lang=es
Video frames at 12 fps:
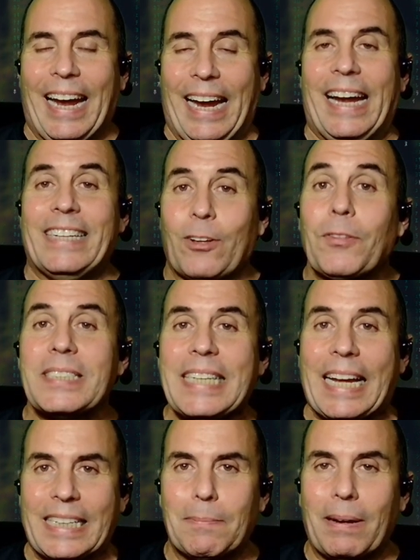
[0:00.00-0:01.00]
que entonces
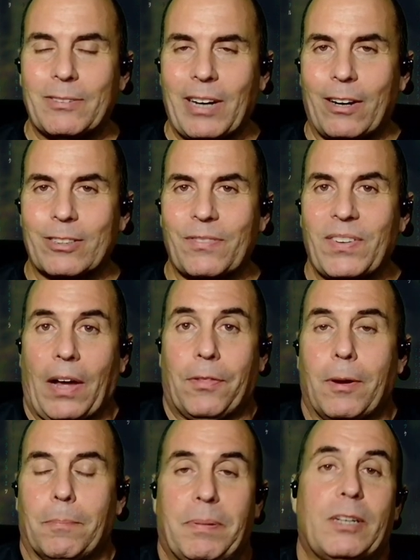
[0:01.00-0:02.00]
sí que te mande una
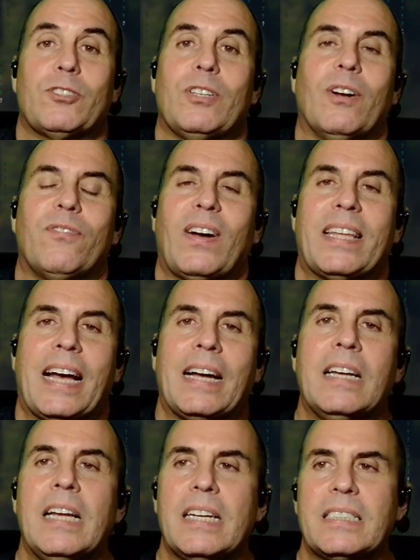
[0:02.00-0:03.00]
notificación, pero si no
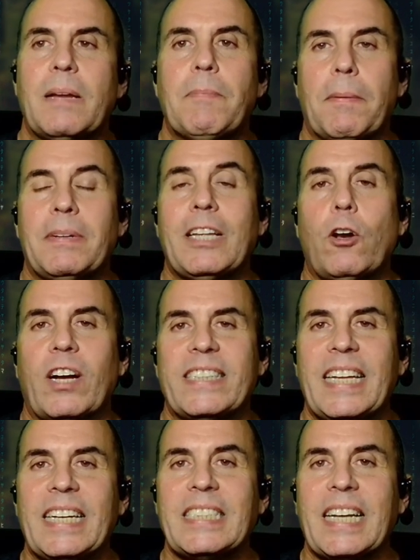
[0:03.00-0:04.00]
falla, simplemente lo que
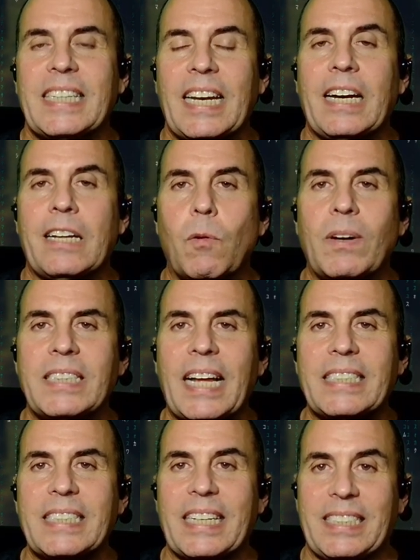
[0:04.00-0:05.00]
tienes que tener en cuenta
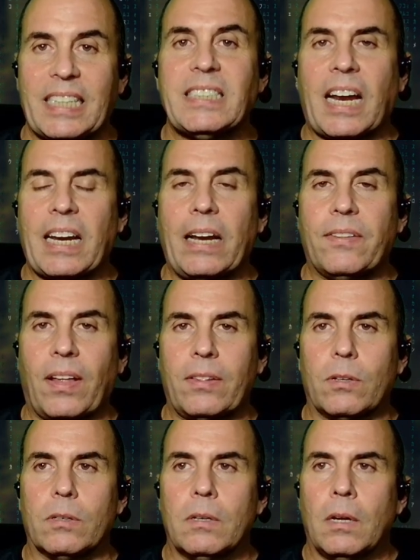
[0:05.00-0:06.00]
es que se está
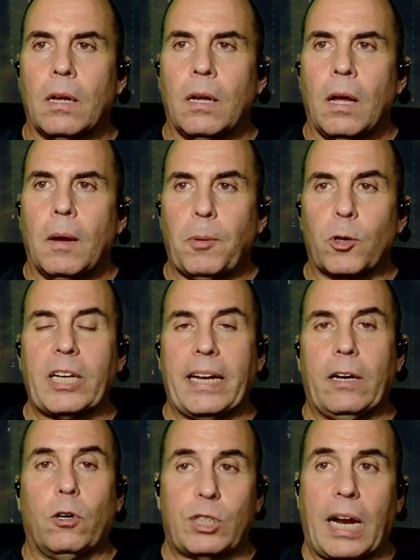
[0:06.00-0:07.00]
realizando
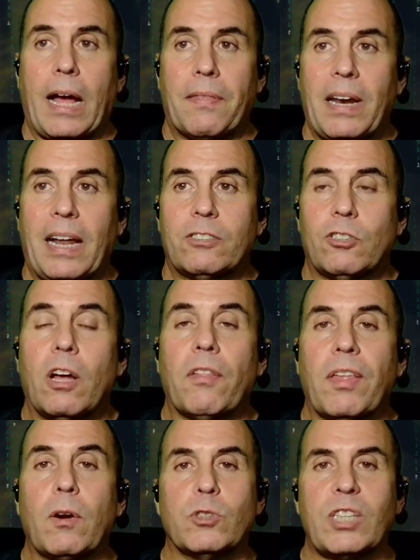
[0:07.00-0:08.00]
porque otra de las
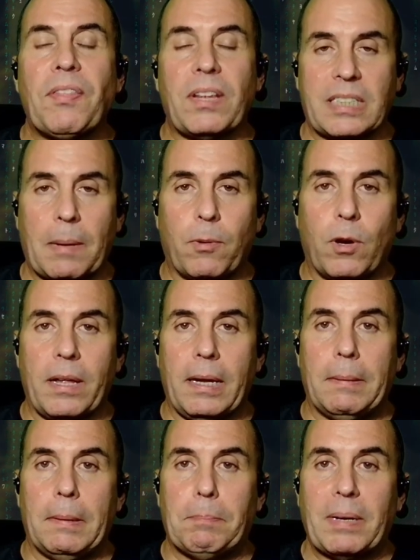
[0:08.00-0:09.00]
circunstancias que
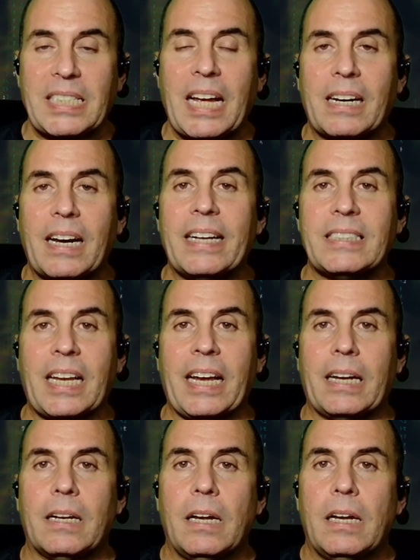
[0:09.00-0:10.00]
puede pasar es
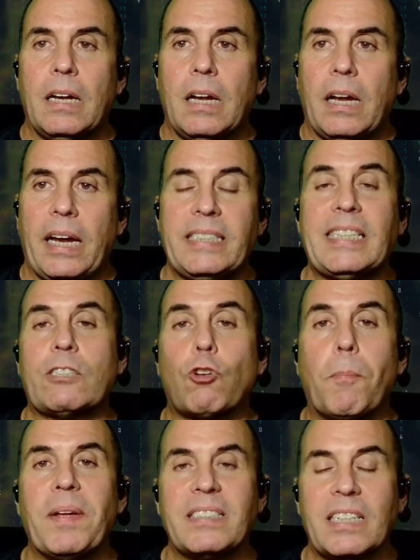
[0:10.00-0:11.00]
que esas
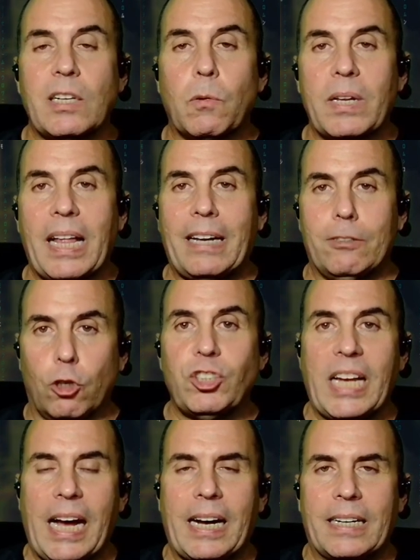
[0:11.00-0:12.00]
copias de seguridad no
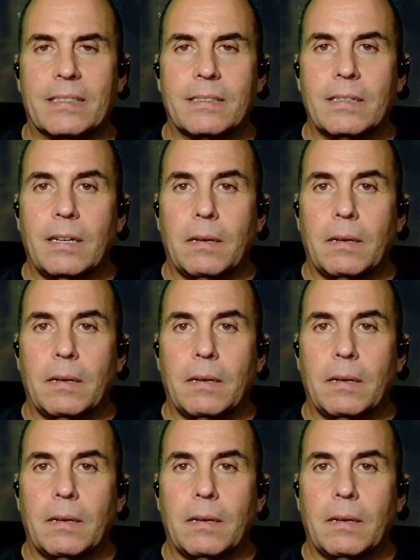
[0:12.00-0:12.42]
se hagan.